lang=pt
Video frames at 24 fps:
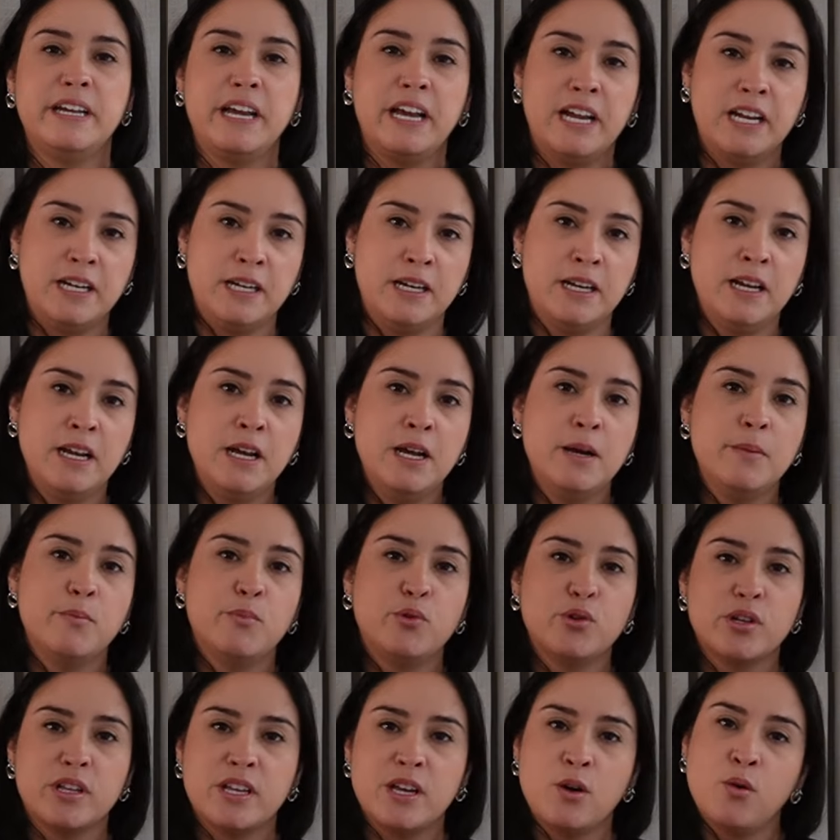ele
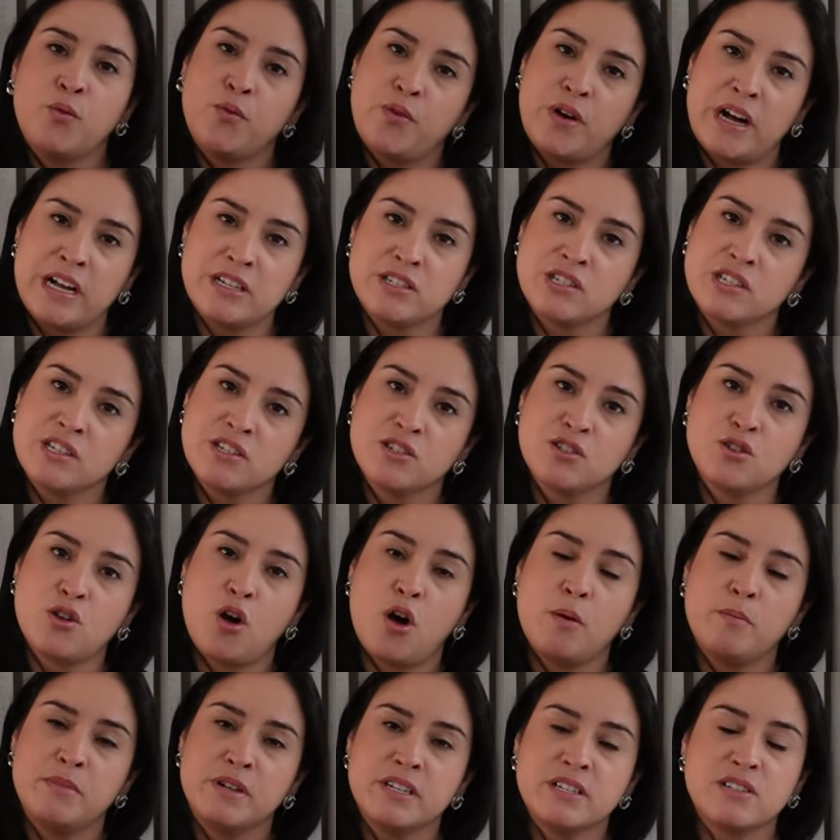porque eu faço as
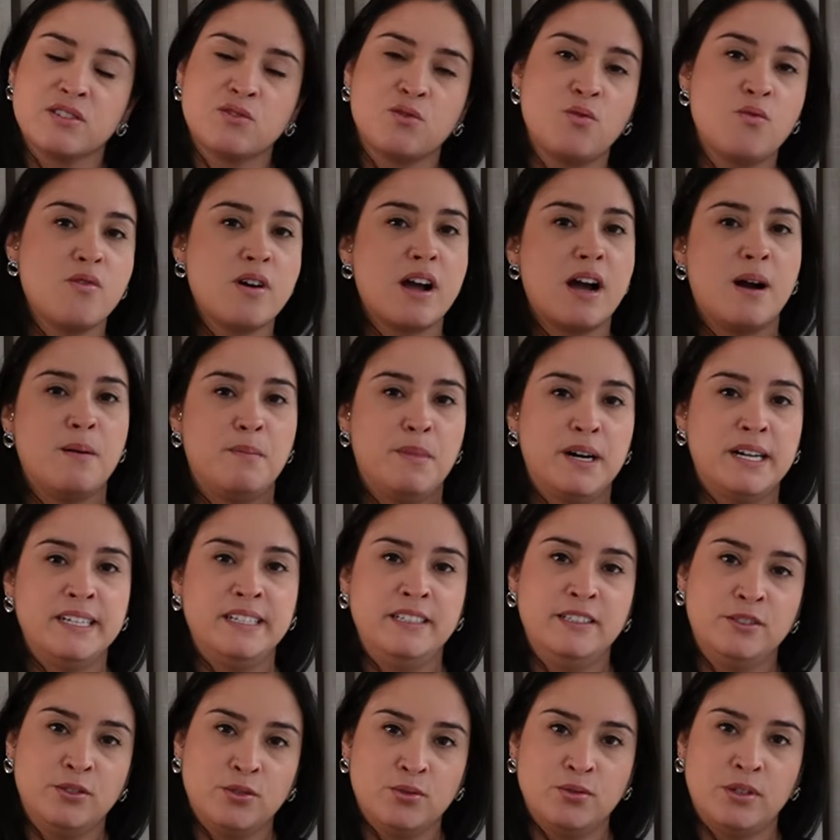dobras com
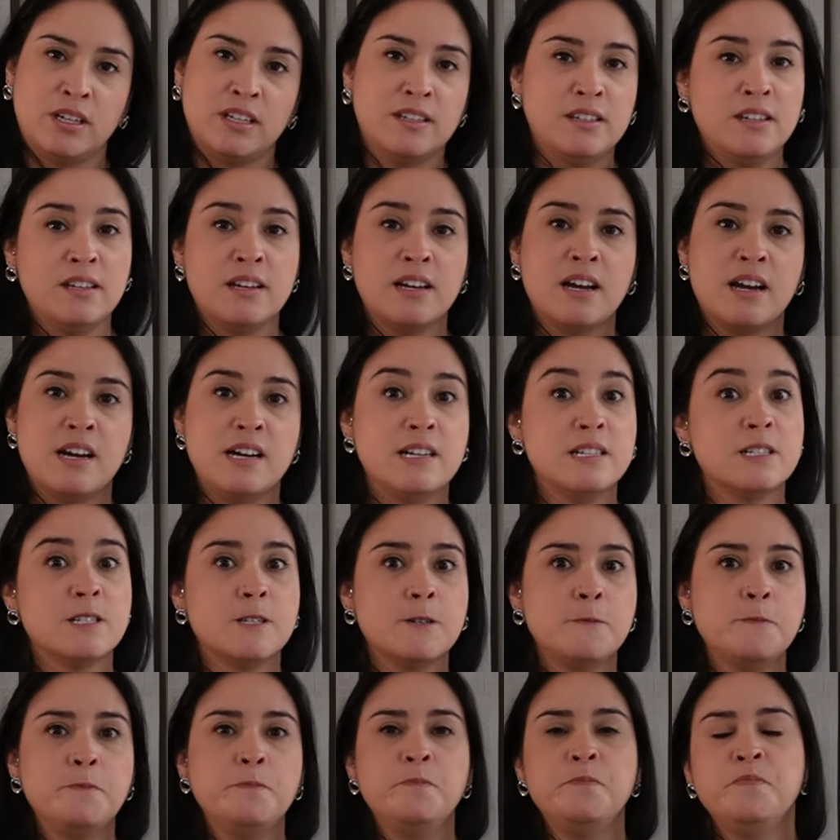gabarito aqui em
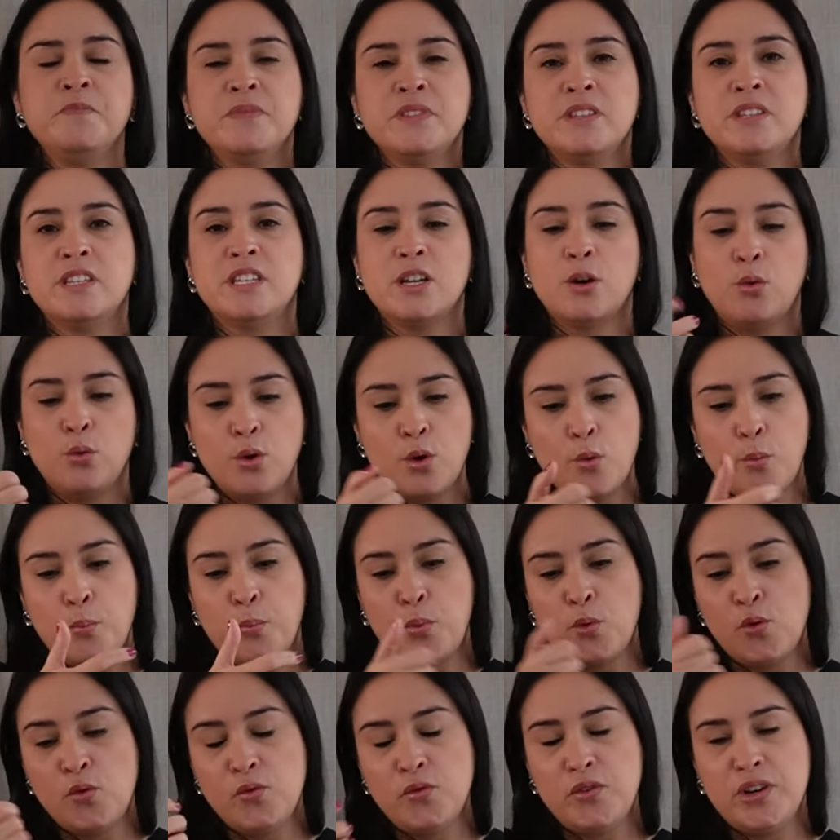casa. Então eu
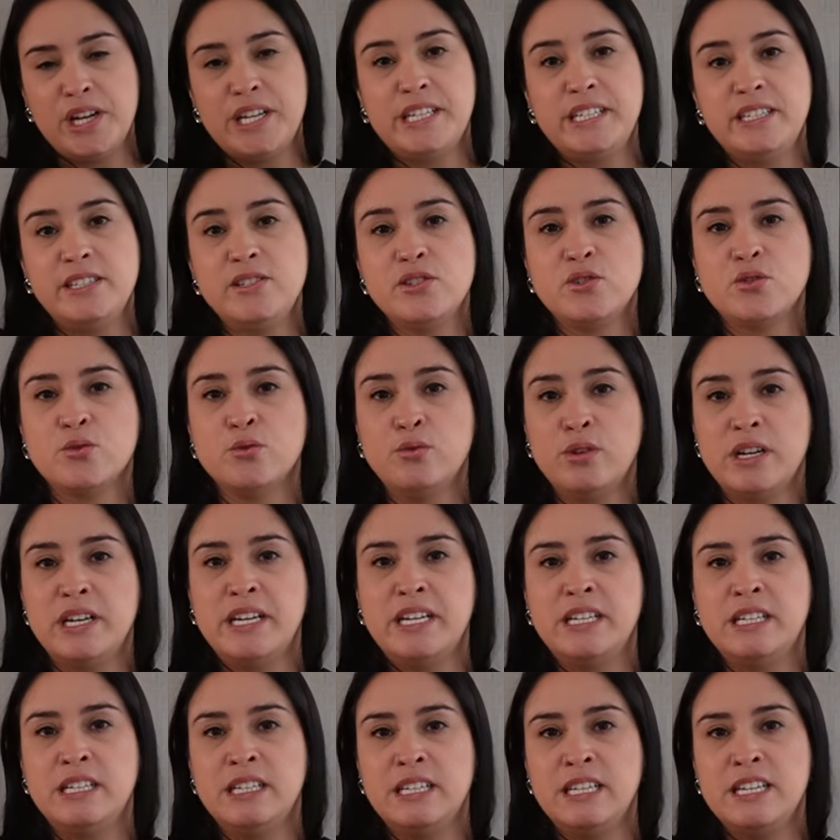pulverizo
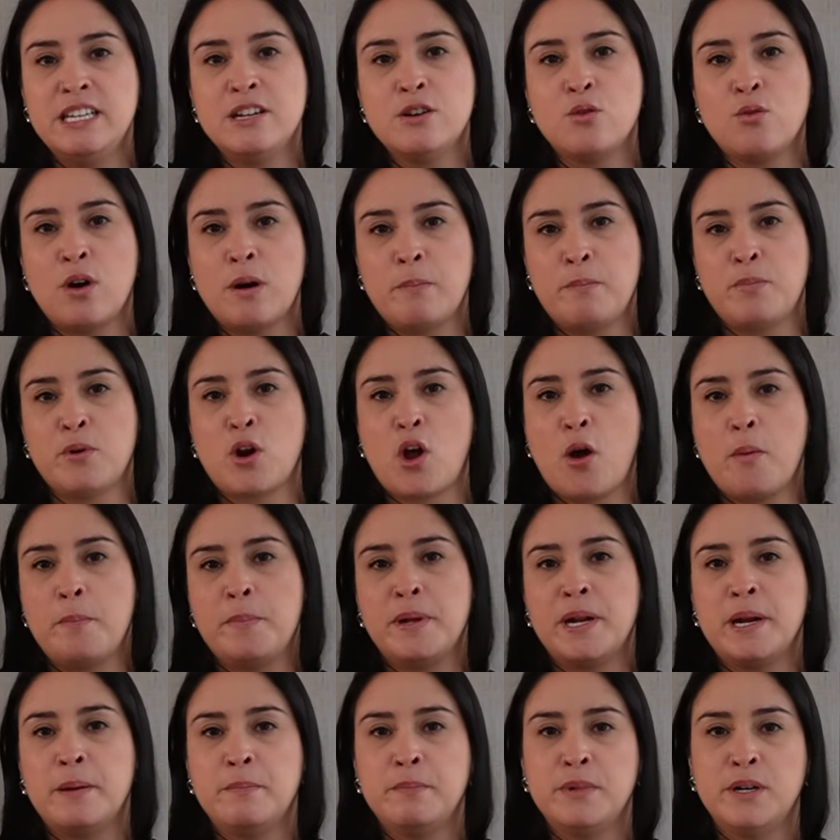ele e com a
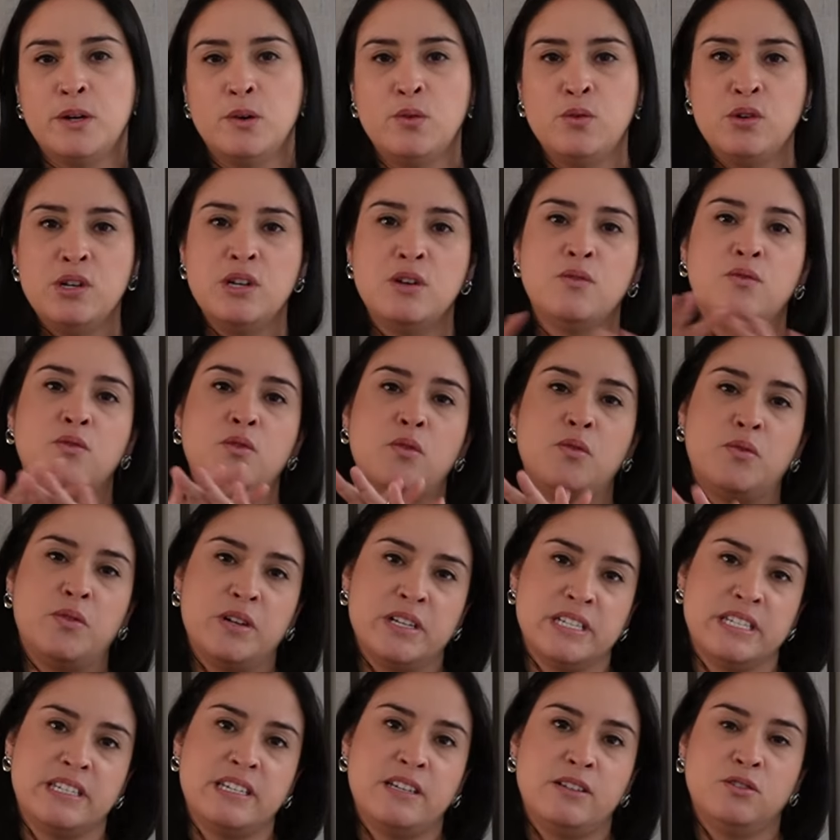própria mão eu vou
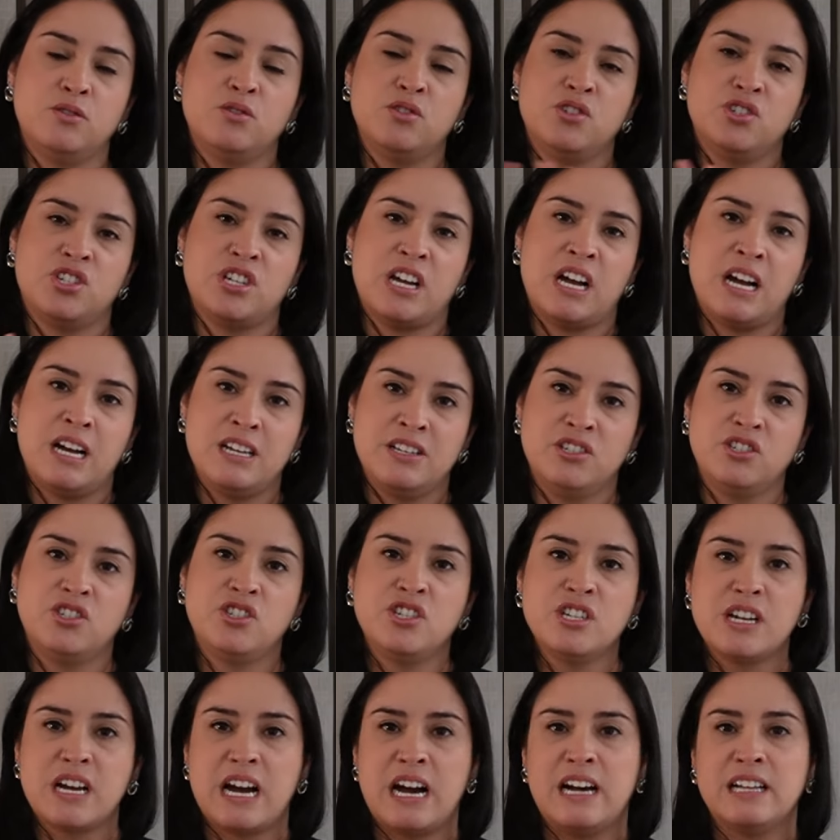fazendo já
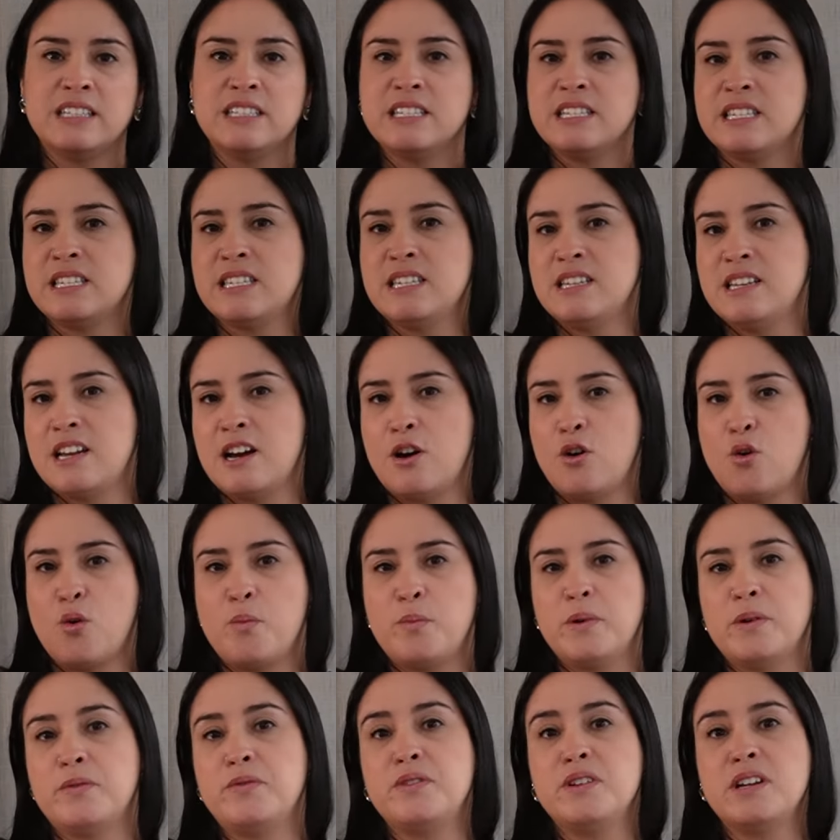esticada assim que a
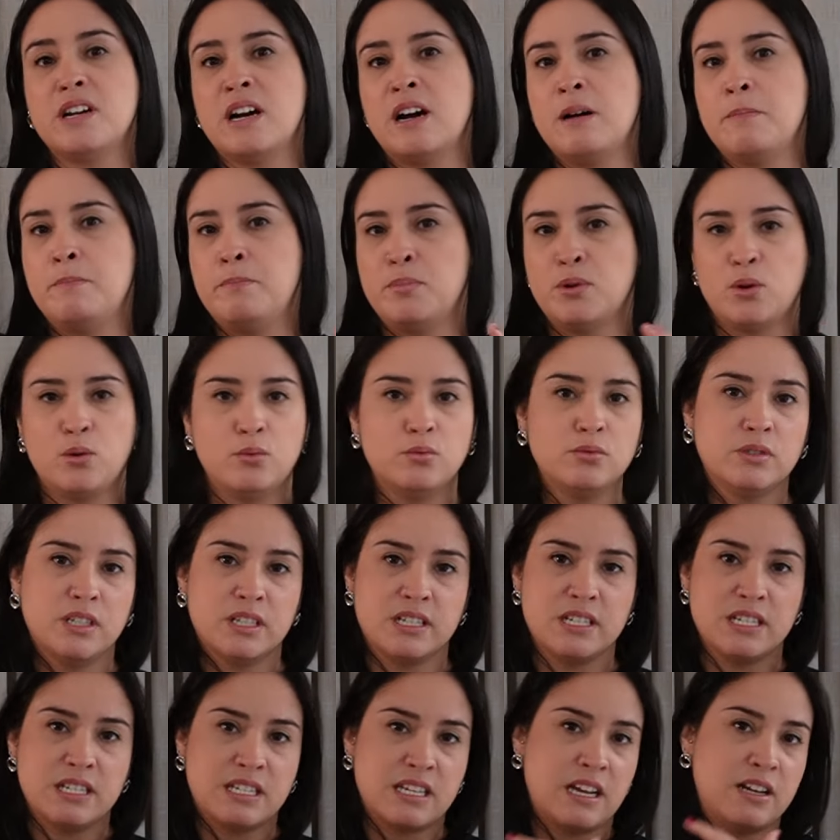roupa fica
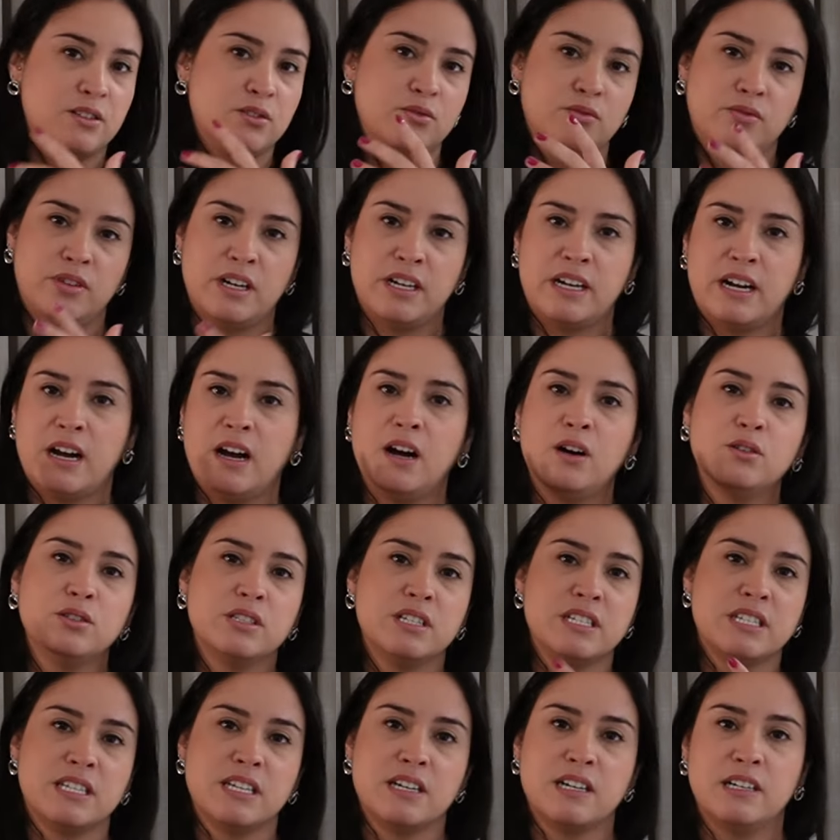pronta, que sai do varal,
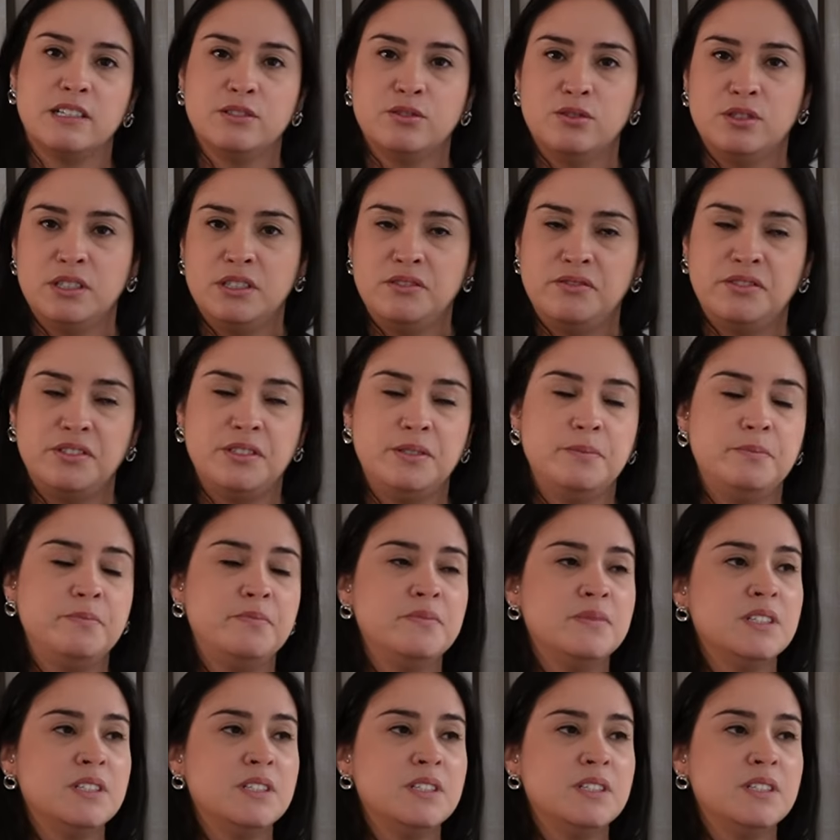da secadora, enfim.